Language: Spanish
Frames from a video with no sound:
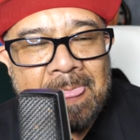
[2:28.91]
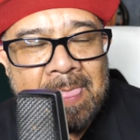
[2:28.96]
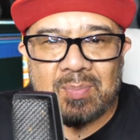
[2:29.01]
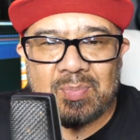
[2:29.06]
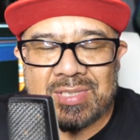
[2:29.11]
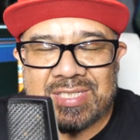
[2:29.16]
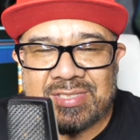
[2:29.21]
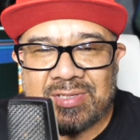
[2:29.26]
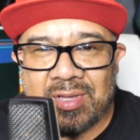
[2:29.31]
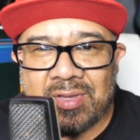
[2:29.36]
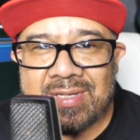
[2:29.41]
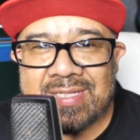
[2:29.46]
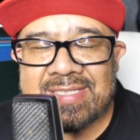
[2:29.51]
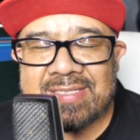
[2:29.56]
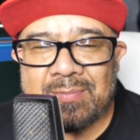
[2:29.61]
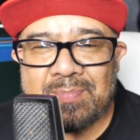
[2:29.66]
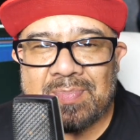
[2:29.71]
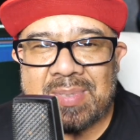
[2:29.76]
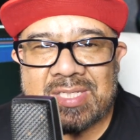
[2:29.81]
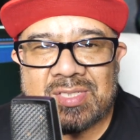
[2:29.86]
Y pues todo
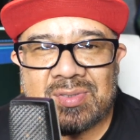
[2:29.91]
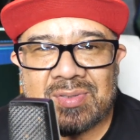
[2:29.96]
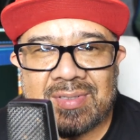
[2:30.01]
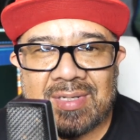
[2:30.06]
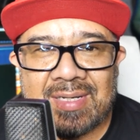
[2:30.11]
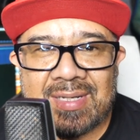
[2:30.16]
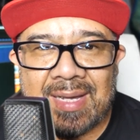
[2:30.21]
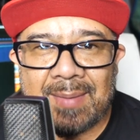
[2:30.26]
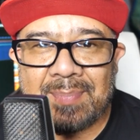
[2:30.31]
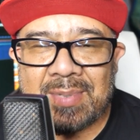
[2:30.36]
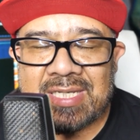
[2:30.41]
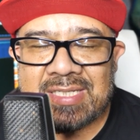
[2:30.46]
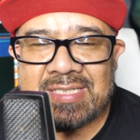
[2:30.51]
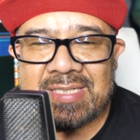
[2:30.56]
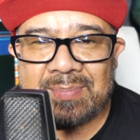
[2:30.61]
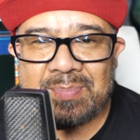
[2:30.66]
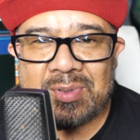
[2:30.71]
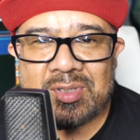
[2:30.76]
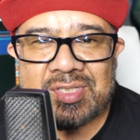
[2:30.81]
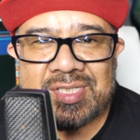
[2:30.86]
esto empezó a
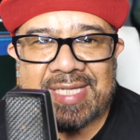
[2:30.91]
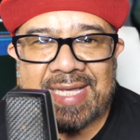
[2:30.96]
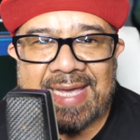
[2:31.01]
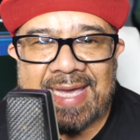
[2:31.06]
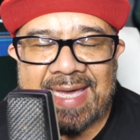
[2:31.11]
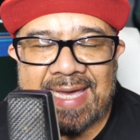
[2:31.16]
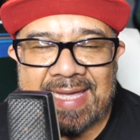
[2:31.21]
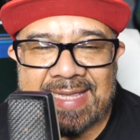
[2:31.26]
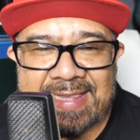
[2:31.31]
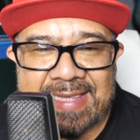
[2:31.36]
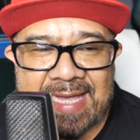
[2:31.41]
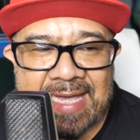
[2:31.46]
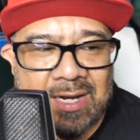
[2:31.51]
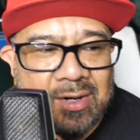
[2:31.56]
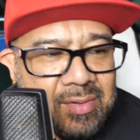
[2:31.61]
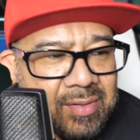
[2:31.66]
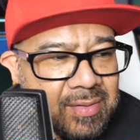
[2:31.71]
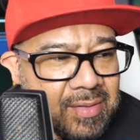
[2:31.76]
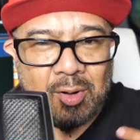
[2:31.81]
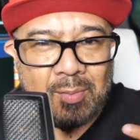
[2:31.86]
principios de
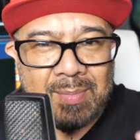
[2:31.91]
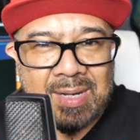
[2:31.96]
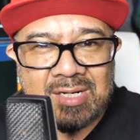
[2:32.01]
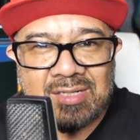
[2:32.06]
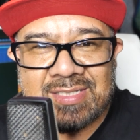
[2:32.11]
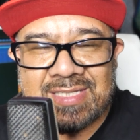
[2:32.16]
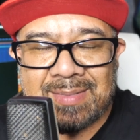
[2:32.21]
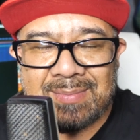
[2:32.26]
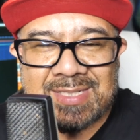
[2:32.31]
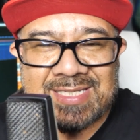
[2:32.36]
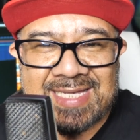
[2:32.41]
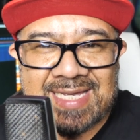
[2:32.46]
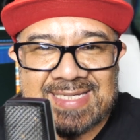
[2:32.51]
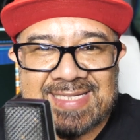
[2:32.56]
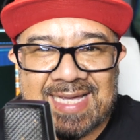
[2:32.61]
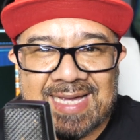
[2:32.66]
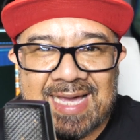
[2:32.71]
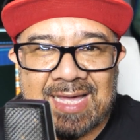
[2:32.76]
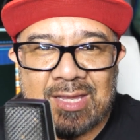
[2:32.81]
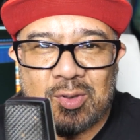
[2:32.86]
enero con varios temas que ha
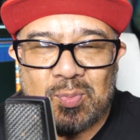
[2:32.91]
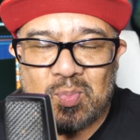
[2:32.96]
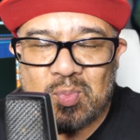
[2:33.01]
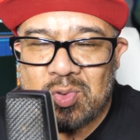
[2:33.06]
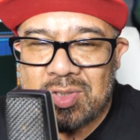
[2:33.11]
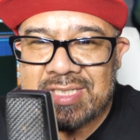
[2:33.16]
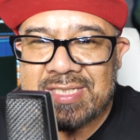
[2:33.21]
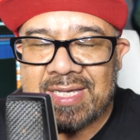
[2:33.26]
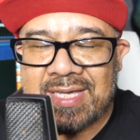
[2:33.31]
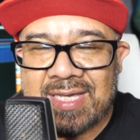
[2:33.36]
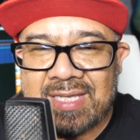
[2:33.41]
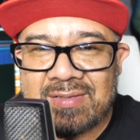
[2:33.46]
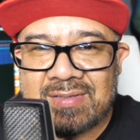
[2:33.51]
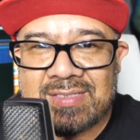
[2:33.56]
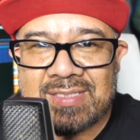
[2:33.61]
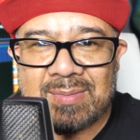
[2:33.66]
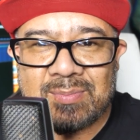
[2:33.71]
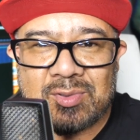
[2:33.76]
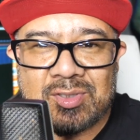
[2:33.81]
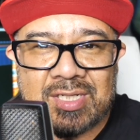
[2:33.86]
sacado muy seguido
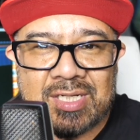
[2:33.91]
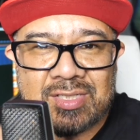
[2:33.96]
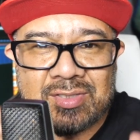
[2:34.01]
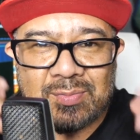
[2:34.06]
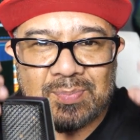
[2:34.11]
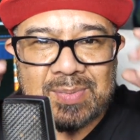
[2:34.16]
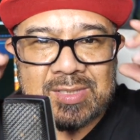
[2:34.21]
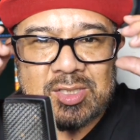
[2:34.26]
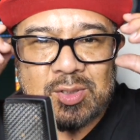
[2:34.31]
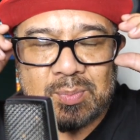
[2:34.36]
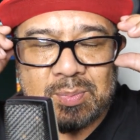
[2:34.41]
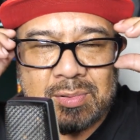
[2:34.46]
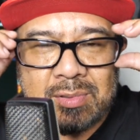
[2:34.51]
este muchacho Peso